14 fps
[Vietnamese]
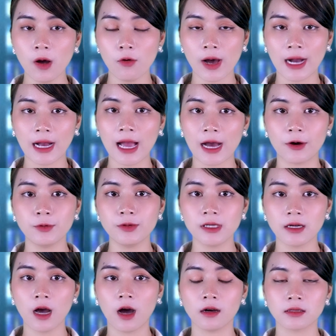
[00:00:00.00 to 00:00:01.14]
có hoàn hảo
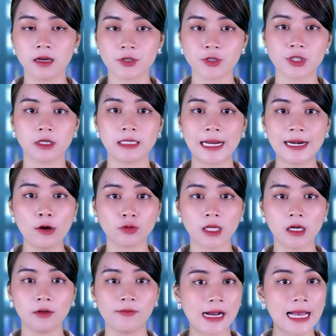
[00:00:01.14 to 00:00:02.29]
nhưng họ thực sự đã đầu
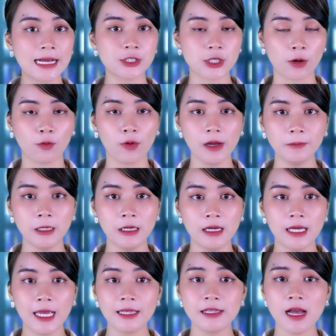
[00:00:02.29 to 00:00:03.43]
tư vào các trang web,
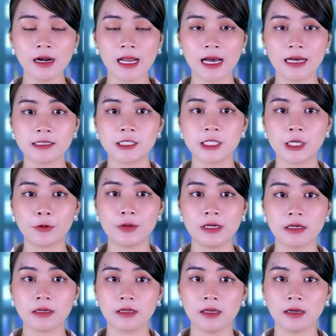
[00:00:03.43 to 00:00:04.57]
ít nhất là chịu
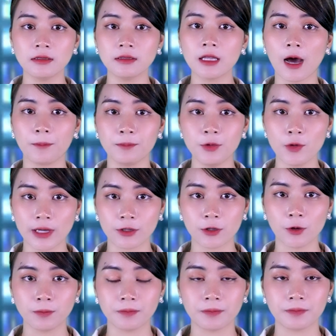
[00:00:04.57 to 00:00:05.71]
được những thẩm duyệt
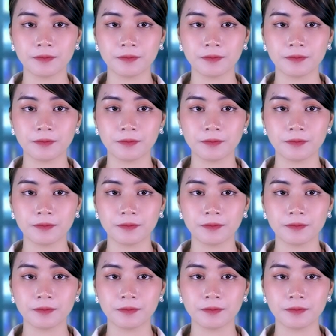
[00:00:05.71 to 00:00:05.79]
chung.